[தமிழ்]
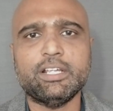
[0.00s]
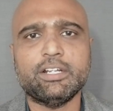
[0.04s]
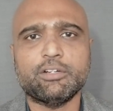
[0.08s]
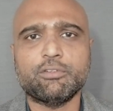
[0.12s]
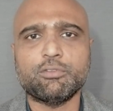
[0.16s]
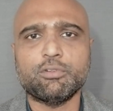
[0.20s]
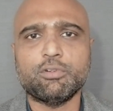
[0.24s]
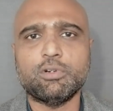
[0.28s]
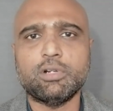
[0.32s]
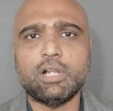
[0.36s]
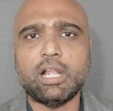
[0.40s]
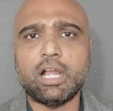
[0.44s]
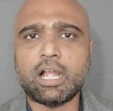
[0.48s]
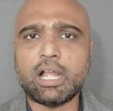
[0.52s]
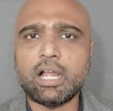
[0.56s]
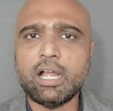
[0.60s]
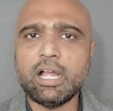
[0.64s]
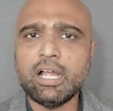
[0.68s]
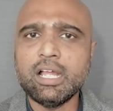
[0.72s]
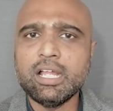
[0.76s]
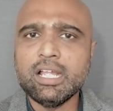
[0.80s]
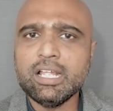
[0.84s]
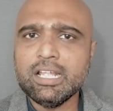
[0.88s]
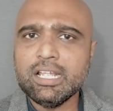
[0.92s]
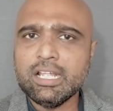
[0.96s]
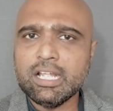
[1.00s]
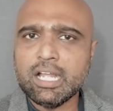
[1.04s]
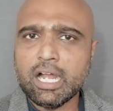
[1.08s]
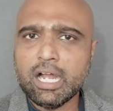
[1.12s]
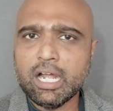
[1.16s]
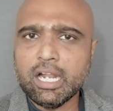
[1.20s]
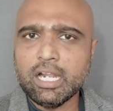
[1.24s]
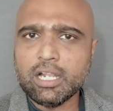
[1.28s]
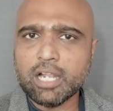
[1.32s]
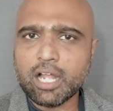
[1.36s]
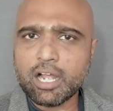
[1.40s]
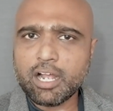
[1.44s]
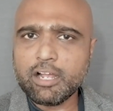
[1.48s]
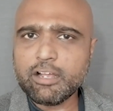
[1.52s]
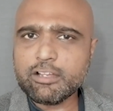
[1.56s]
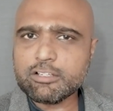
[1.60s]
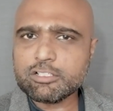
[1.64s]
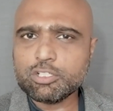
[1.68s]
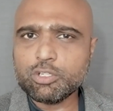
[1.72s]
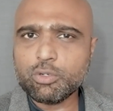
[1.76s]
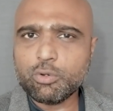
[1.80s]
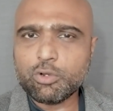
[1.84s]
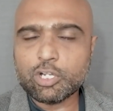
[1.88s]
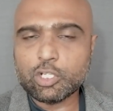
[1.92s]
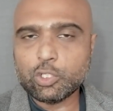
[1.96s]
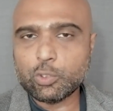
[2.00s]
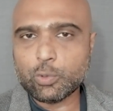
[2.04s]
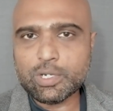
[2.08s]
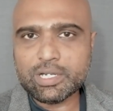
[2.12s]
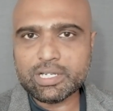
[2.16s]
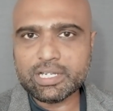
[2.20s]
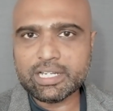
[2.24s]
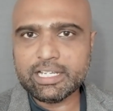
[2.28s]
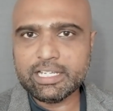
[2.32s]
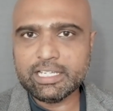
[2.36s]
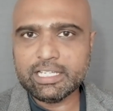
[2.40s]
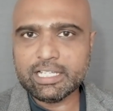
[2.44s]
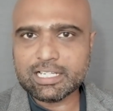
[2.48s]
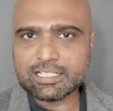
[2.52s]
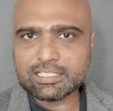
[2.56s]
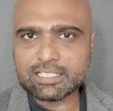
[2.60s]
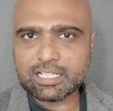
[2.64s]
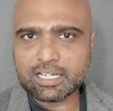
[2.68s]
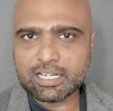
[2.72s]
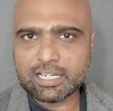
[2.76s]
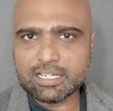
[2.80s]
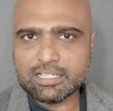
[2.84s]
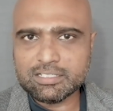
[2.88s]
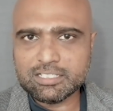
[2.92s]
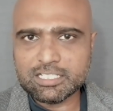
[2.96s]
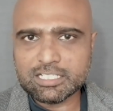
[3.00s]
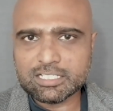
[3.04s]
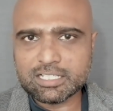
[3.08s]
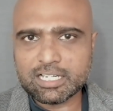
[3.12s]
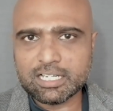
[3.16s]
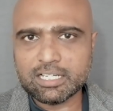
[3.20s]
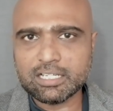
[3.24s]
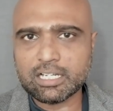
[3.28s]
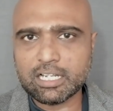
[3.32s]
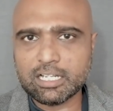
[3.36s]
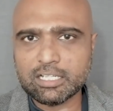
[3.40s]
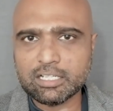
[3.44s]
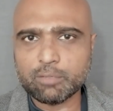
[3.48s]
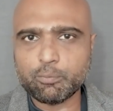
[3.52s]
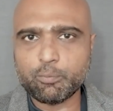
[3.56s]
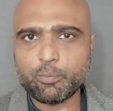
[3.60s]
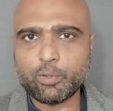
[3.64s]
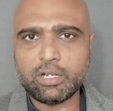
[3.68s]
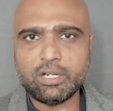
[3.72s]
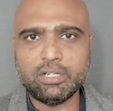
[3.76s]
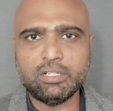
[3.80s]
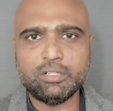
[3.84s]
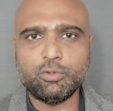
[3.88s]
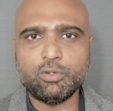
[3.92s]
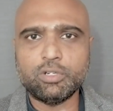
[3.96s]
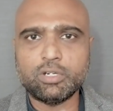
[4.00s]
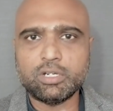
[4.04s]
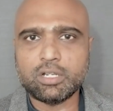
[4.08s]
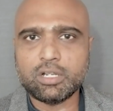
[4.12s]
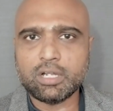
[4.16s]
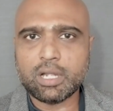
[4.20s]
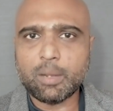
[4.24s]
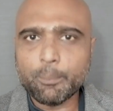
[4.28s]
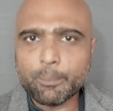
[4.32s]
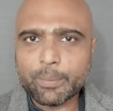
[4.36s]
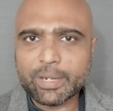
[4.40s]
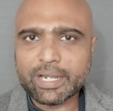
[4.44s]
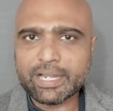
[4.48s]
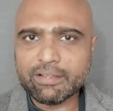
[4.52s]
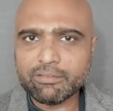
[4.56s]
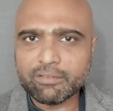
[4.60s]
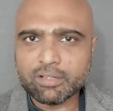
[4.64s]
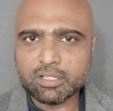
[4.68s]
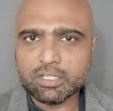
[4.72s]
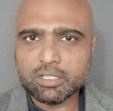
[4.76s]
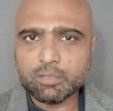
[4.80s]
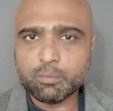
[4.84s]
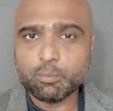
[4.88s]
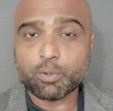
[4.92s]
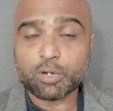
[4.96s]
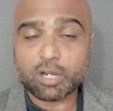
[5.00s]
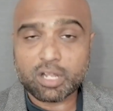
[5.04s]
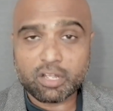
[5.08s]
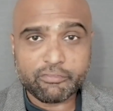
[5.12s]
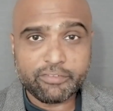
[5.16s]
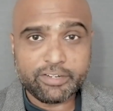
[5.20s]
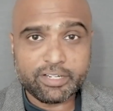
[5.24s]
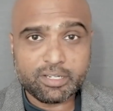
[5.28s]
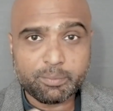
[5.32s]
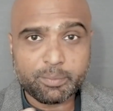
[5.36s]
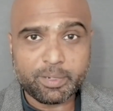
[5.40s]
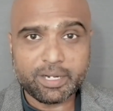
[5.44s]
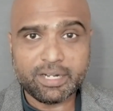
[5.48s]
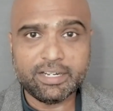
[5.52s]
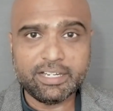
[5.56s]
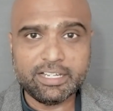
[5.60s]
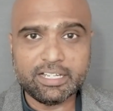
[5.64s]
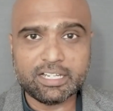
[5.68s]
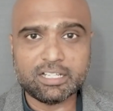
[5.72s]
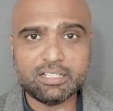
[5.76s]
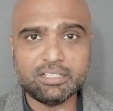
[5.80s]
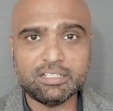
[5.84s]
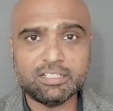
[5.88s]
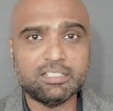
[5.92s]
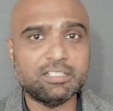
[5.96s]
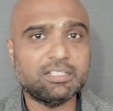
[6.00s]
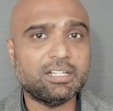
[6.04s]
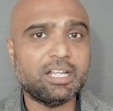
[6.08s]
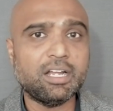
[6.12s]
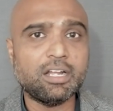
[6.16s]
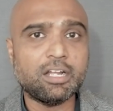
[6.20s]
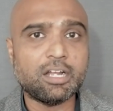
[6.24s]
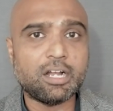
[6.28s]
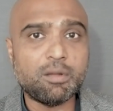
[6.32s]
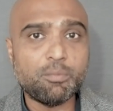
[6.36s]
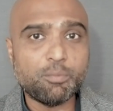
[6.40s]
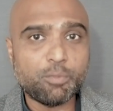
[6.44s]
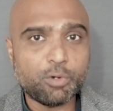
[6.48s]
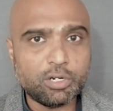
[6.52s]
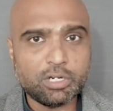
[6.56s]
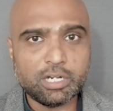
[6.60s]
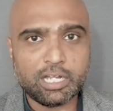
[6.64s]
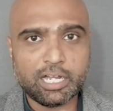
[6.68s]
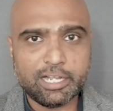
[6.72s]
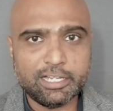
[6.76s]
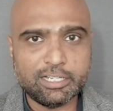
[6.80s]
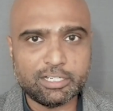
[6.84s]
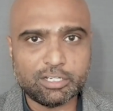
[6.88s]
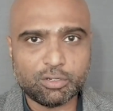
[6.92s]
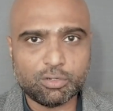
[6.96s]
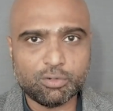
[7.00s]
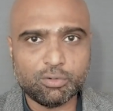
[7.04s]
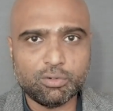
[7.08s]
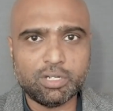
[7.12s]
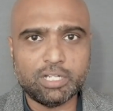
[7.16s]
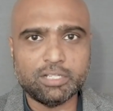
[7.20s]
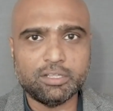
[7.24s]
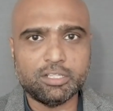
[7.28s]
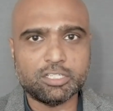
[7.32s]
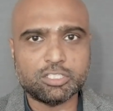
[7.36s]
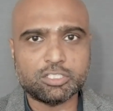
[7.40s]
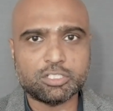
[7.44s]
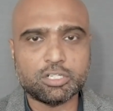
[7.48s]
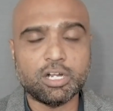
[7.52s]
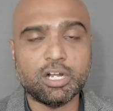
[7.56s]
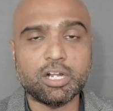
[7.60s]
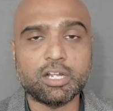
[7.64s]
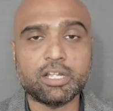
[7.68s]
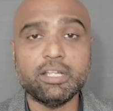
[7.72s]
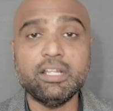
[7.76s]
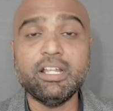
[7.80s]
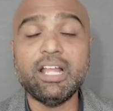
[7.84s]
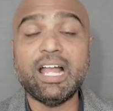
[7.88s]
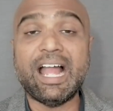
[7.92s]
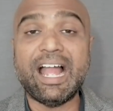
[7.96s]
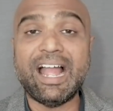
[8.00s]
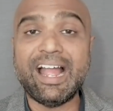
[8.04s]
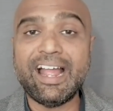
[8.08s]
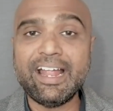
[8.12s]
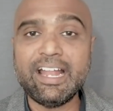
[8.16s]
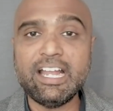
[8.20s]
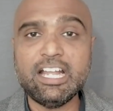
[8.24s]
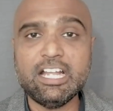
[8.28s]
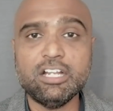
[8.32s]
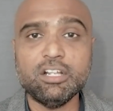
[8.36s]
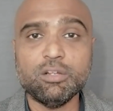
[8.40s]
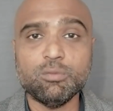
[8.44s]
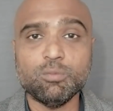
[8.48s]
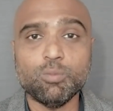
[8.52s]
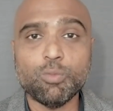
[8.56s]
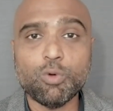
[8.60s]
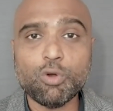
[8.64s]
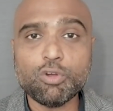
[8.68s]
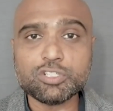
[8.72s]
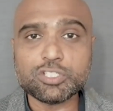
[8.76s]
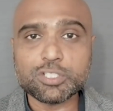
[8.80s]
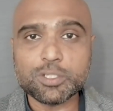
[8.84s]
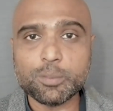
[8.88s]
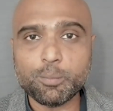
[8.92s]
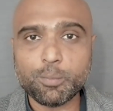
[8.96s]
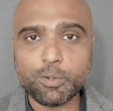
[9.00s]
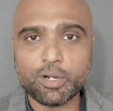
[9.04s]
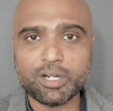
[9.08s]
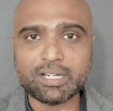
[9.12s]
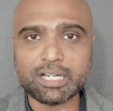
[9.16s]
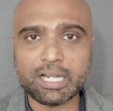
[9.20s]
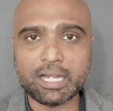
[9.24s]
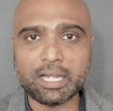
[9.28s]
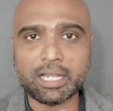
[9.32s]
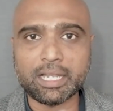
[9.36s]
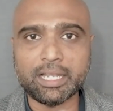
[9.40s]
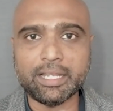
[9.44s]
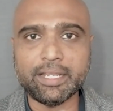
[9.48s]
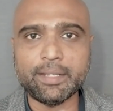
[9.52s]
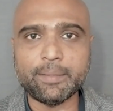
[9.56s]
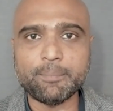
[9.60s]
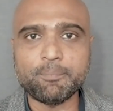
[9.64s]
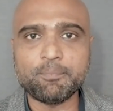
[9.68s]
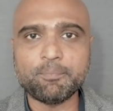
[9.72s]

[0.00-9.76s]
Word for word: இருக்கணும்னாக்கா லாஸ்ட் ஒரு டுவெண்ட்டி இயர்ஸாக கன்சிஸ்டண்ட்டாக அந்த ஒரு கம்பெனி வந்து ப்ராஃபிட் பண்ணி இருந்ததுன்னா காம்பவுண்ட் ஆகிருக்கும் அந்த ஸ்டாக்கு அண்ட் மோஸ்ட் இம்பார்ட்டன்ட்லி